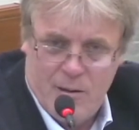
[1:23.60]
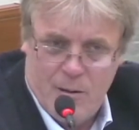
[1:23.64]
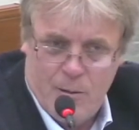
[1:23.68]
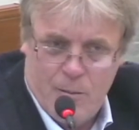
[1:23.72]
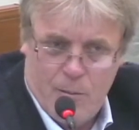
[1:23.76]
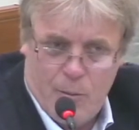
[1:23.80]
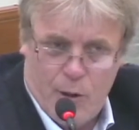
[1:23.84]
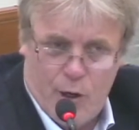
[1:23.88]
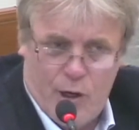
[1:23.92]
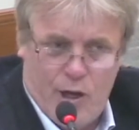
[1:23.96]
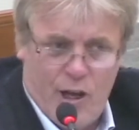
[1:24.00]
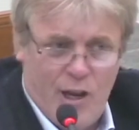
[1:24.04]

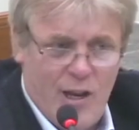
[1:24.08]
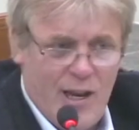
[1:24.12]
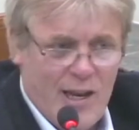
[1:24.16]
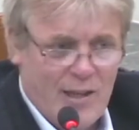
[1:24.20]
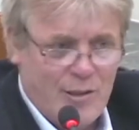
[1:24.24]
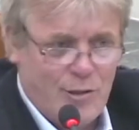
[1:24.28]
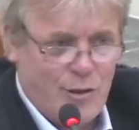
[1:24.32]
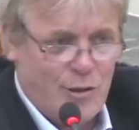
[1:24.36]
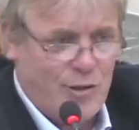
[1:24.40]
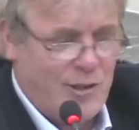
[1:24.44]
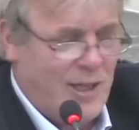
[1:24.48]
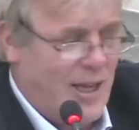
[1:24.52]
porque la
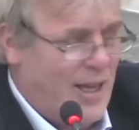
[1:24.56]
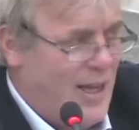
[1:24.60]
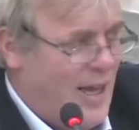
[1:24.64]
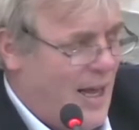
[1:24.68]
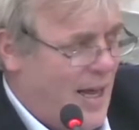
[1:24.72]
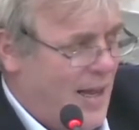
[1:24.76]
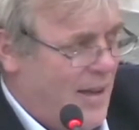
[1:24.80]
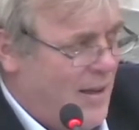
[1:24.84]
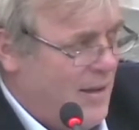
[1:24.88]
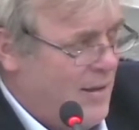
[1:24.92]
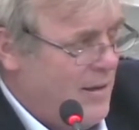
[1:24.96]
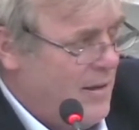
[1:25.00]

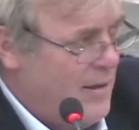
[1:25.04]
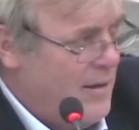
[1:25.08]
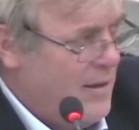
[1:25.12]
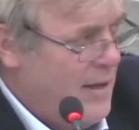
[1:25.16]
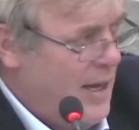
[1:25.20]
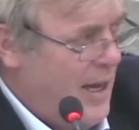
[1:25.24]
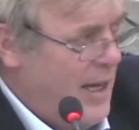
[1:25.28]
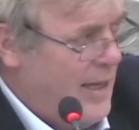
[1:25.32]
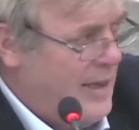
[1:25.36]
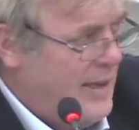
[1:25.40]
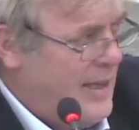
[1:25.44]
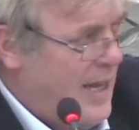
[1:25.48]
sociedad
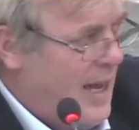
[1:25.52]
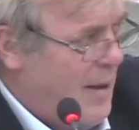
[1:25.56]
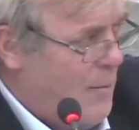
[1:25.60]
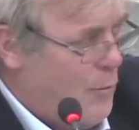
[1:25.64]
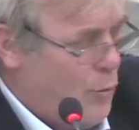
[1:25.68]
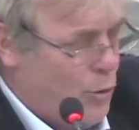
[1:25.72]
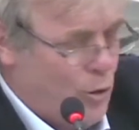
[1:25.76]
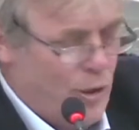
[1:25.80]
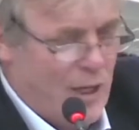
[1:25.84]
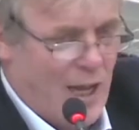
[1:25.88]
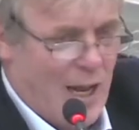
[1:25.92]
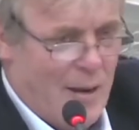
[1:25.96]
está
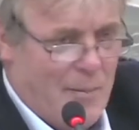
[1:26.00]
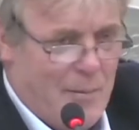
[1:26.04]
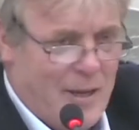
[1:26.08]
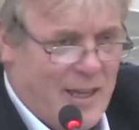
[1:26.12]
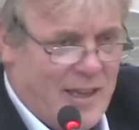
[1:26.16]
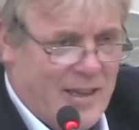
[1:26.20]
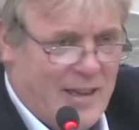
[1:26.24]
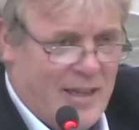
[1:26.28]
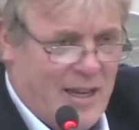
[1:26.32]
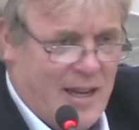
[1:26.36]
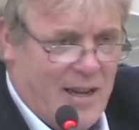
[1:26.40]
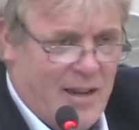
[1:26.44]

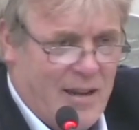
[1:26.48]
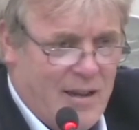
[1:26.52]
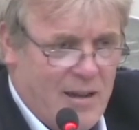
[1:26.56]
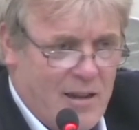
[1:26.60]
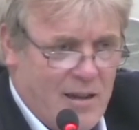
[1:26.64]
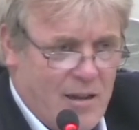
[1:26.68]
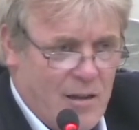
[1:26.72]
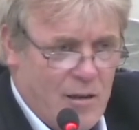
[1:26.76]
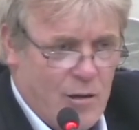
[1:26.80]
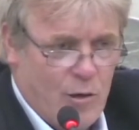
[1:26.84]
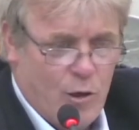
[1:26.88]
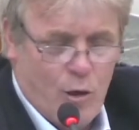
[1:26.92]
mundialmente
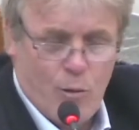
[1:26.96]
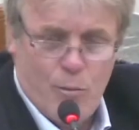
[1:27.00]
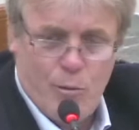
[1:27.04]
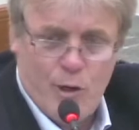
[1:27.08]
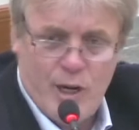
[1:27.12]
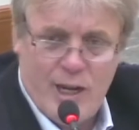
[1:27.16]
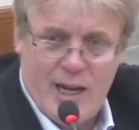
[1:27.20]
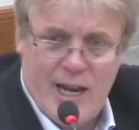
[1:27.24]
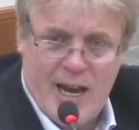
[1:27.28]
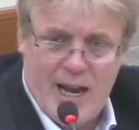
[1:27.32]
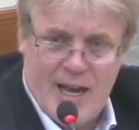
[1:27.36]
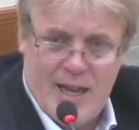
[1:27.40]

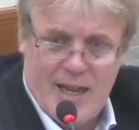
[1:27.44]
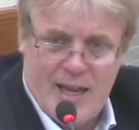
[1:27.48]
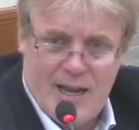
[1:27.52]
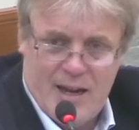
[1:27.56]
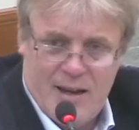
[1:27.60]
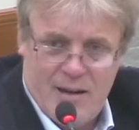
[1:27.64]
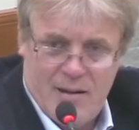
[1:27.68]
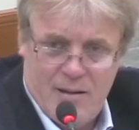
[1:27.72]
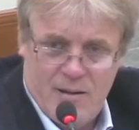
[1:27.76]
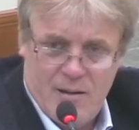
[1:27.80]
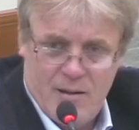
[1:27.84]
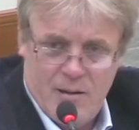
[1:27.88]

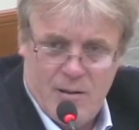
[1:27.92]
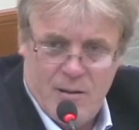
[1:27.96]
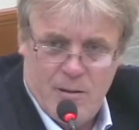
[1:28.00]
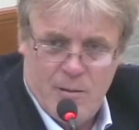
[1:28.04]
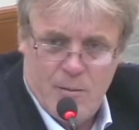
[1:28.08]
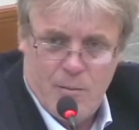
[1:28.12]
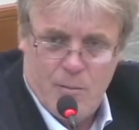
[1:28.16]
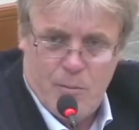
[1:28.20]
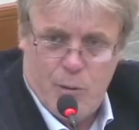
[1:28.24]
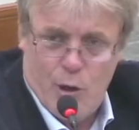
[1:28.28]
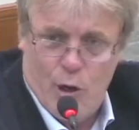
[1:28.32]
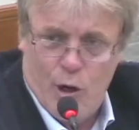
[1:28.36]
comunicada.
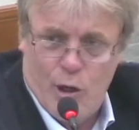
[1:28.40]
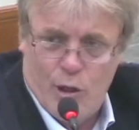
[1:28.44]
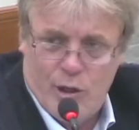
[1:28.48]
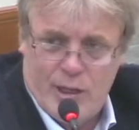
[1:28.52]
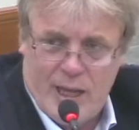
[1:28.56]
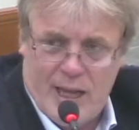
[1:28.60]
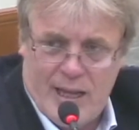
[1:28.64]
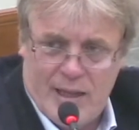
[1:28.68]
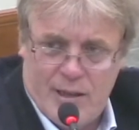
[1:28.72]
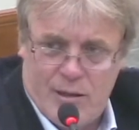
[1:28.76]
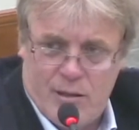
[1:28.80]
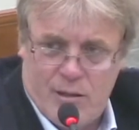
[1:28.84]
Por lo
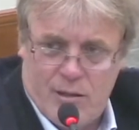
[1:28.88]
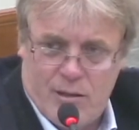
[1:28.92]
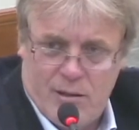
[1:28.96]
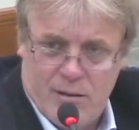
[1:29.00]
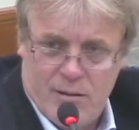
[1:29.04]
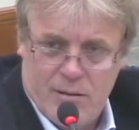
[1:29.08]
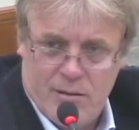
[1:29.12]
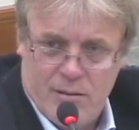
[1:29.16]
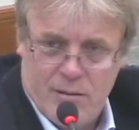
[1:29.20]
tanto,